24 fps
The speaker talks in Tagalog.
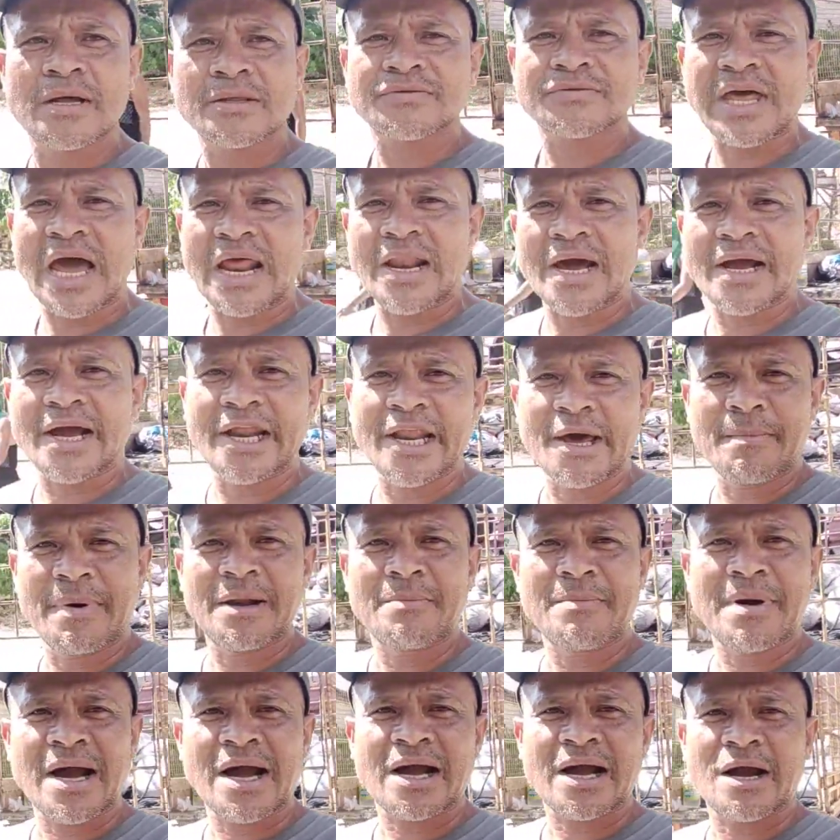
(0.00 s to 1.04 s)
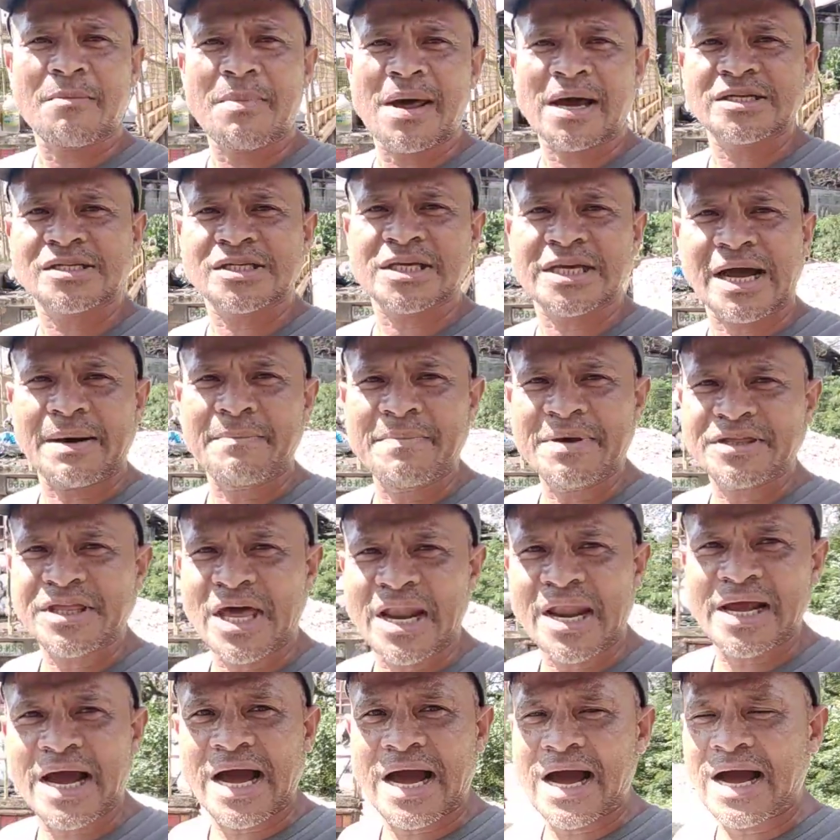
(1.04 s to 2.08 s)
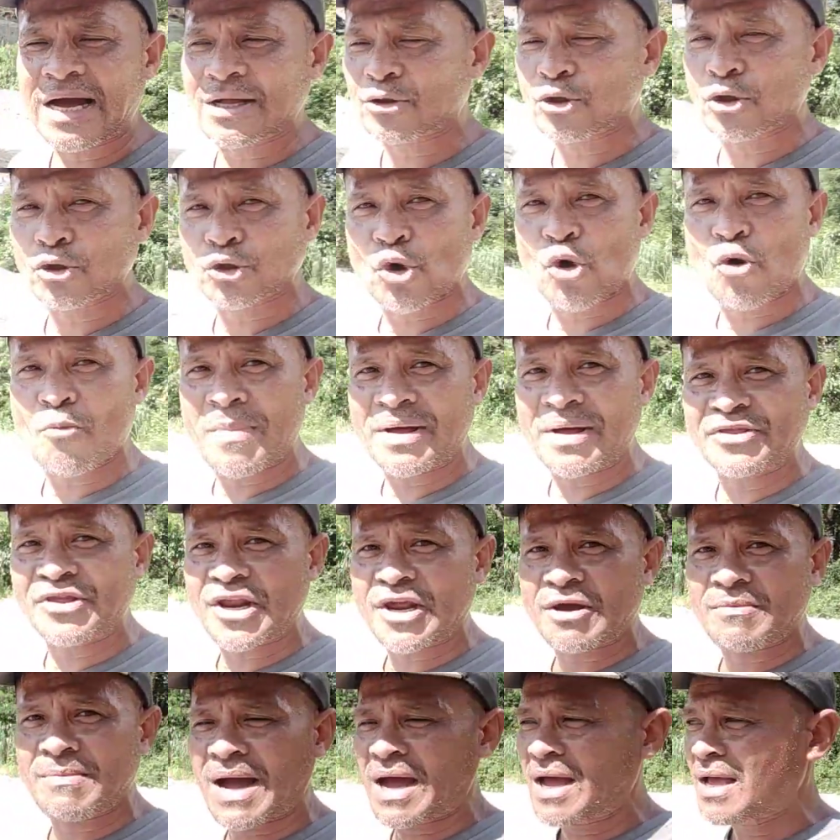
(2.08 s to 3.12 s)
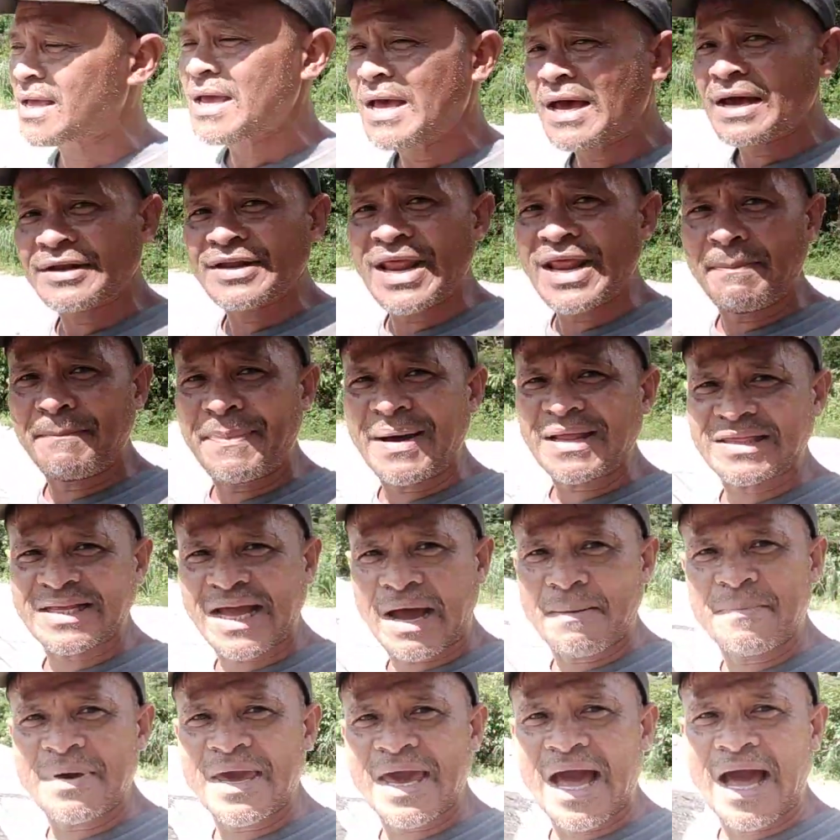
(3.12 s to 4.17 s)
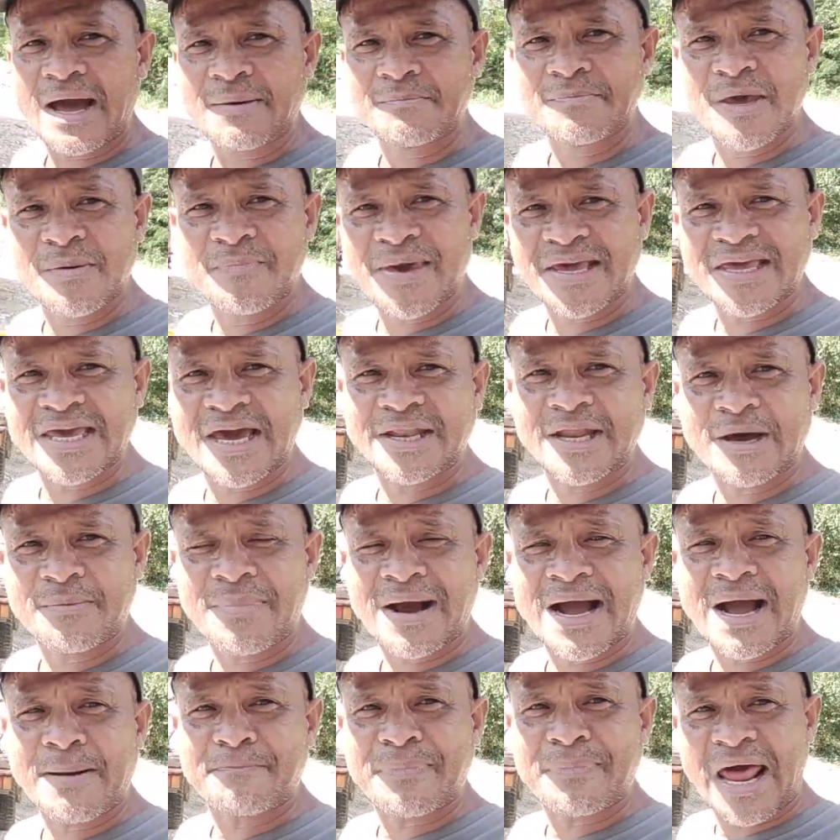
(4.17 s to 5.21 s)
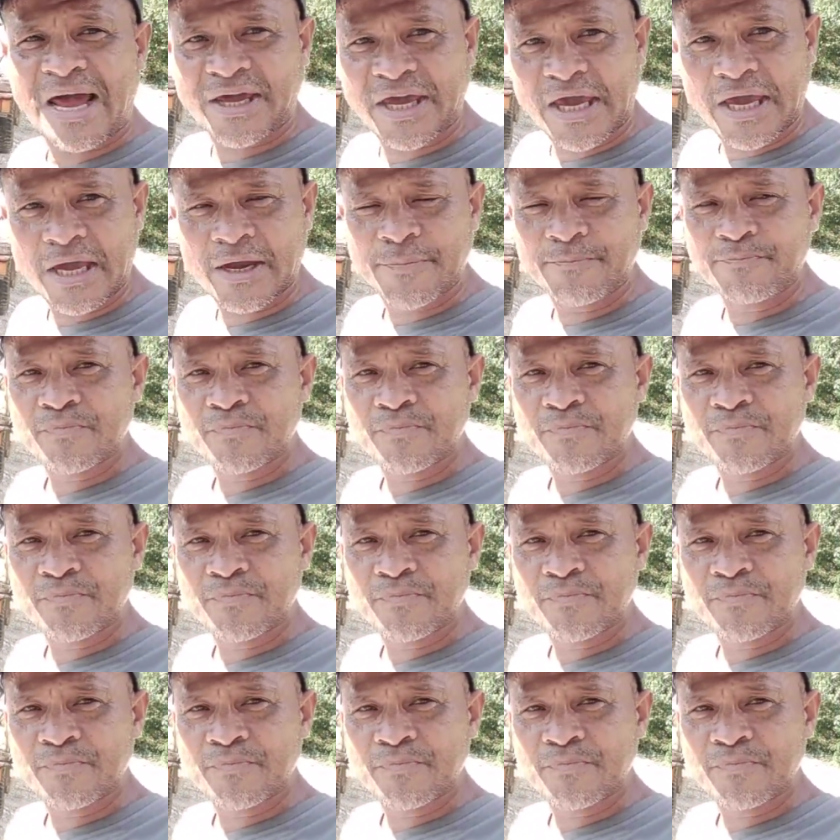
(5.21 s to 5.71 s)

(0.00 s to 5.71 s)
Talaga naman mga kablags, kami talaga ang totoong mandirigma. Dapat kami ang bibigyan ng mga plaki.